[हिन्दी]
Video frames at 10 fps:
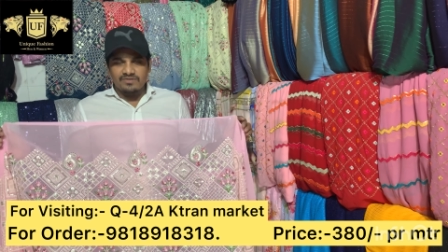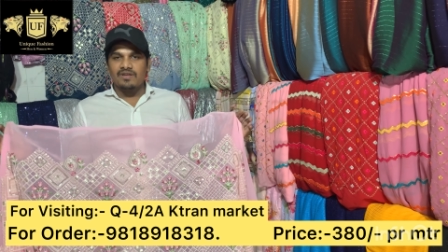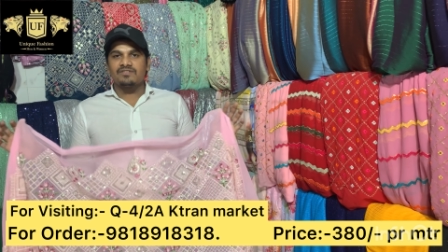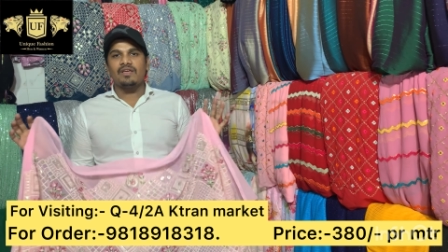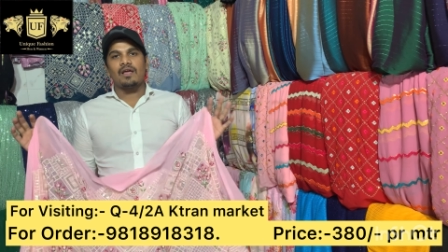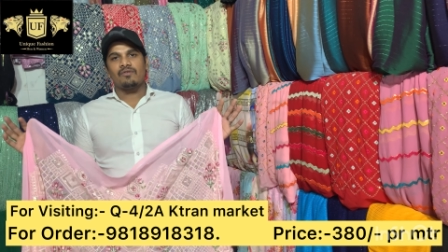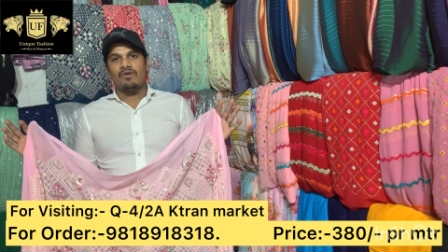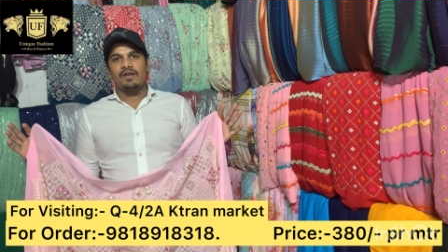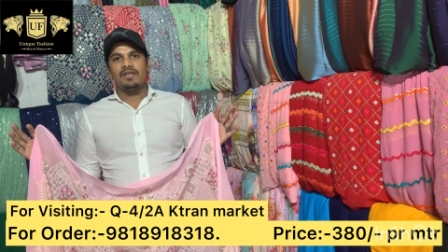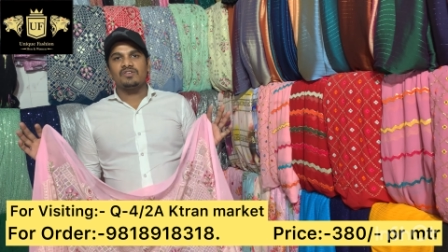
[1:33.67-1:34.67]
ड्रेस तैयार
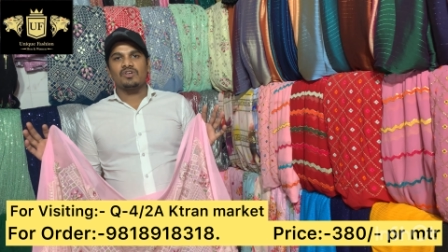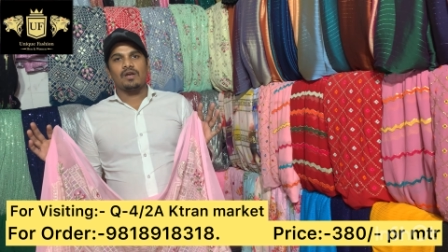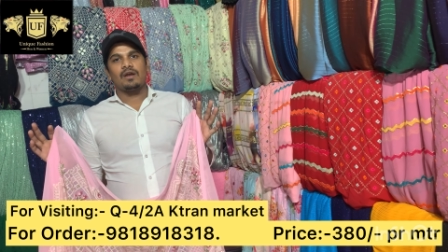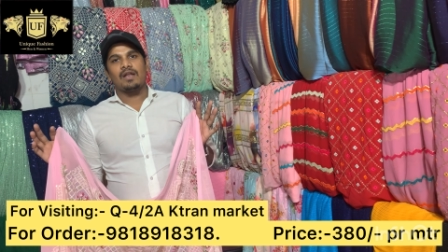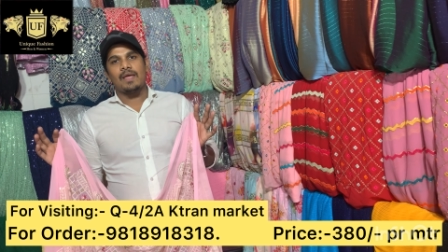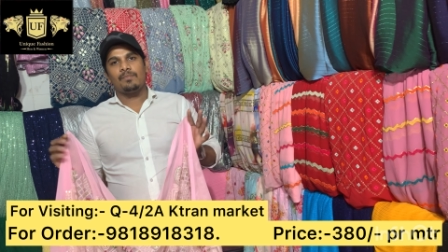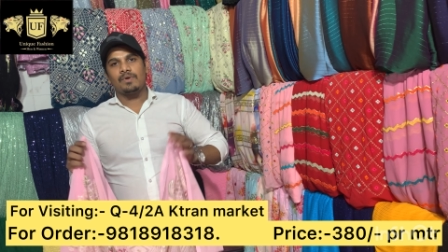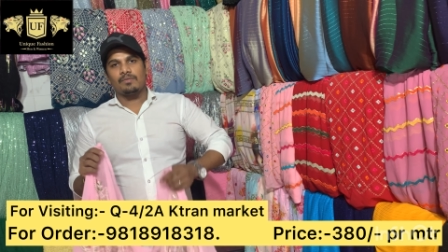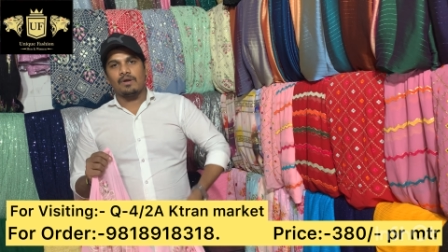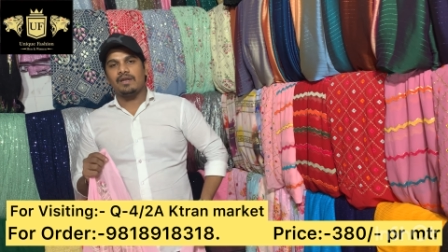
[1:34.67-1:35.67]
करवानी है शरारा टाइप में
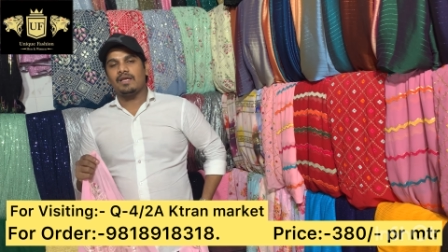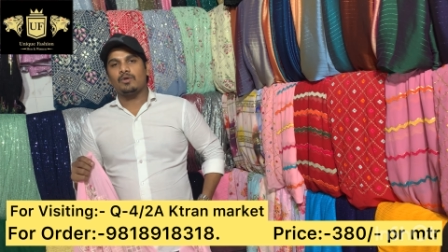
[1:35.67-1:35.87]
बनानी है